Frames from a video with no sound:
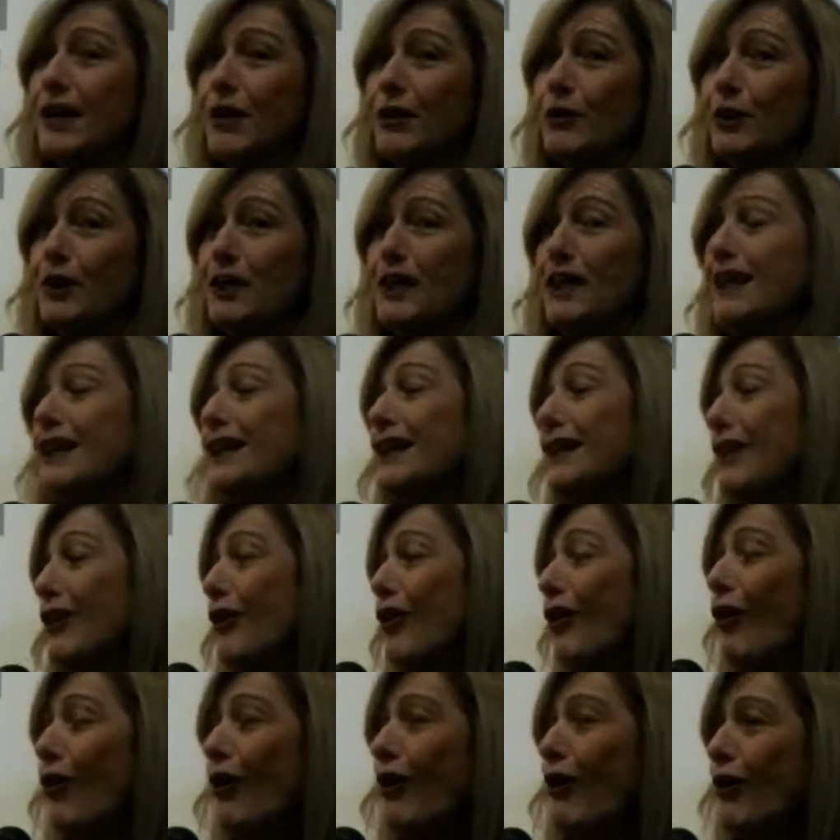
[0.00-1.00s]
Quindi eh,
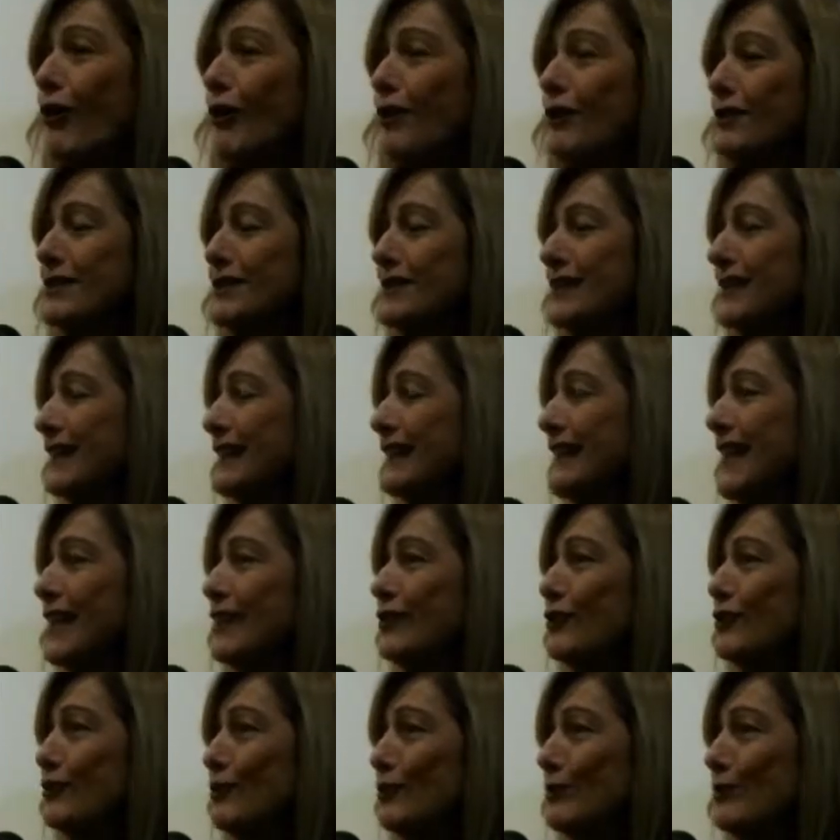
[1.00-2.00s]
ho
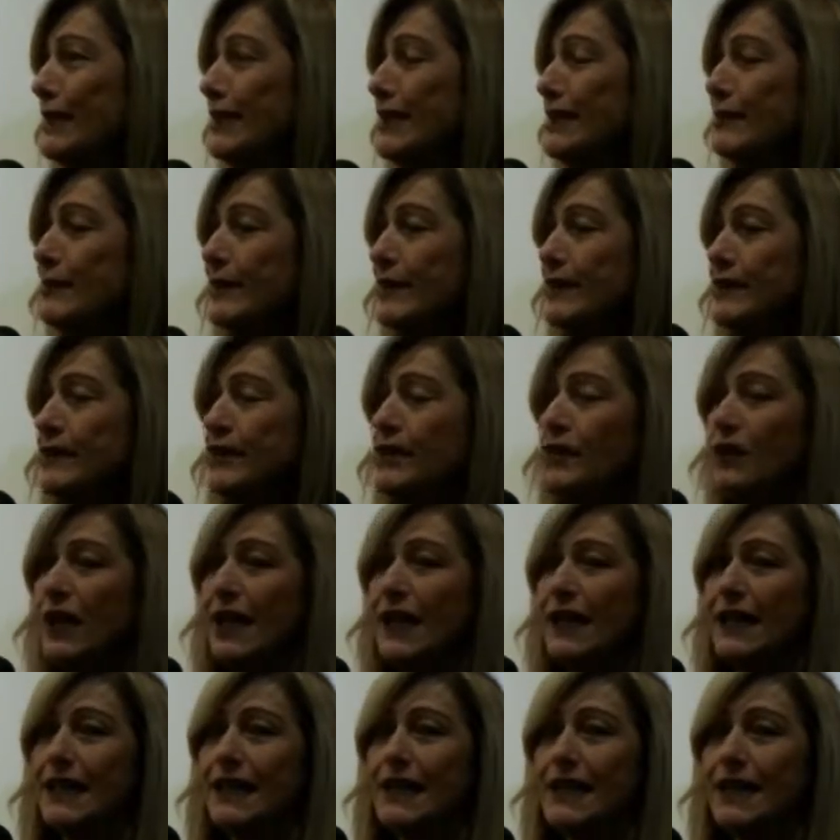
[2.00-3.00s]
scattato i momenti
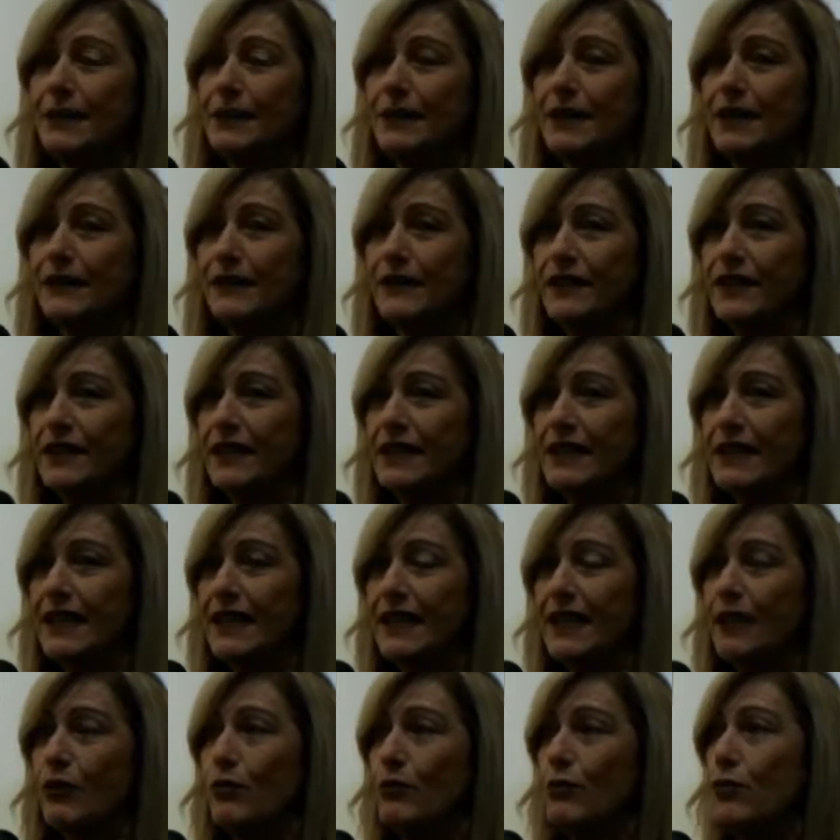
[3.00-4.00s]
particolari della mia vita
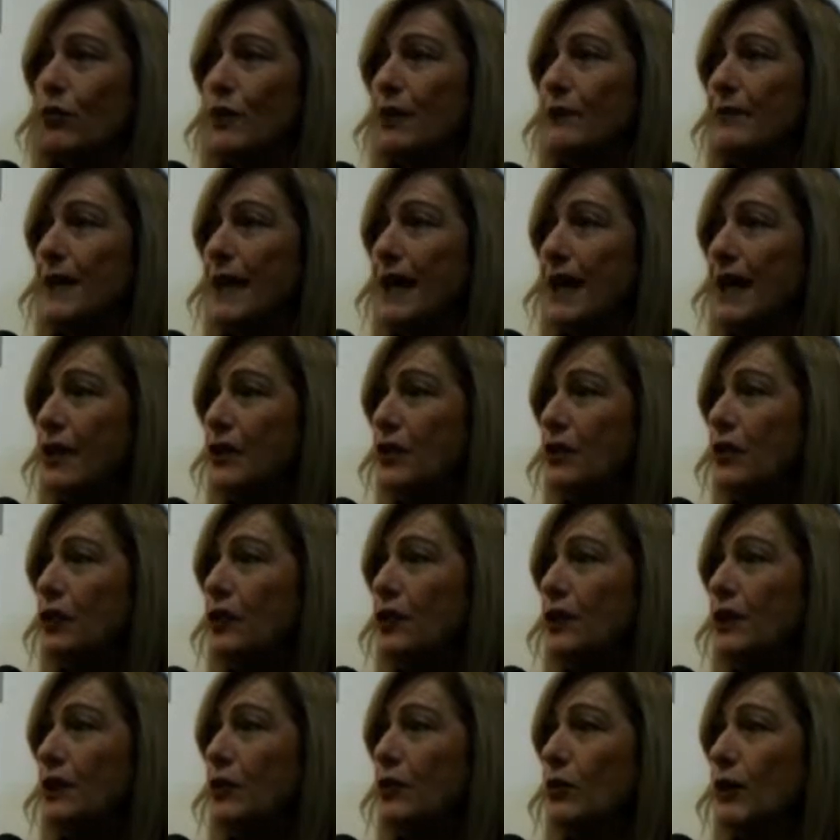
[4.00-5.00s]
che comunque mi
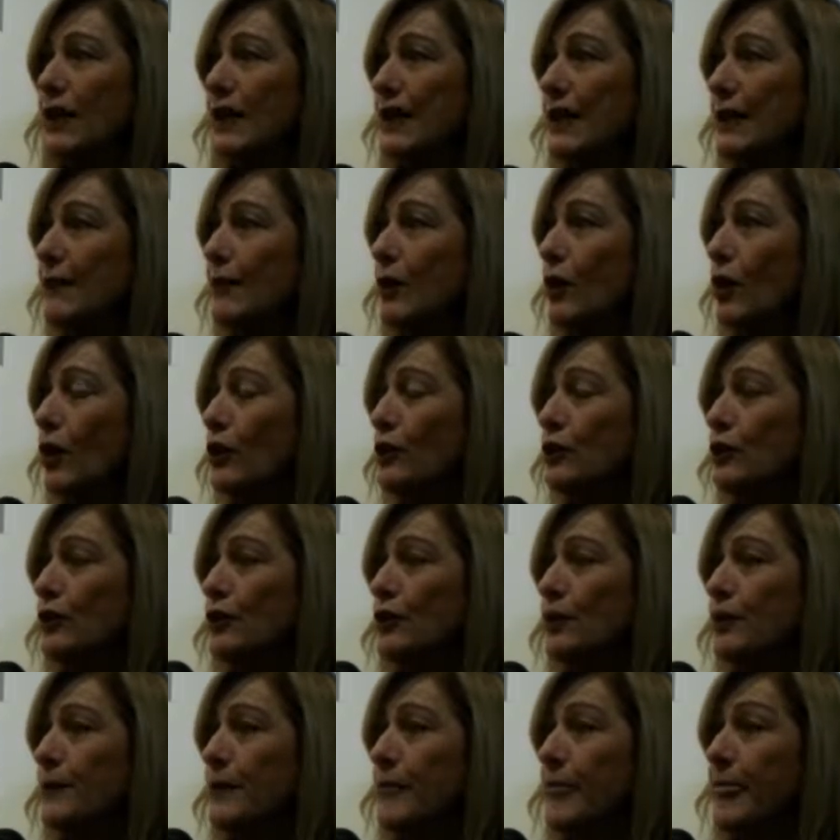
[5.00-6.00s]
hanno in qualche
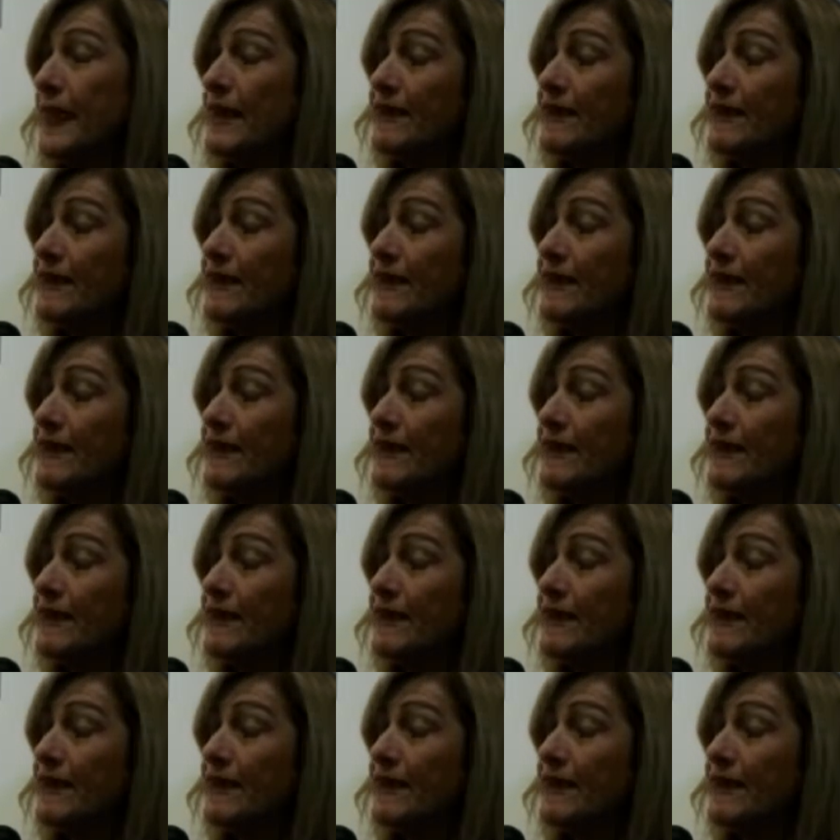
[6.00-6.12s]
modo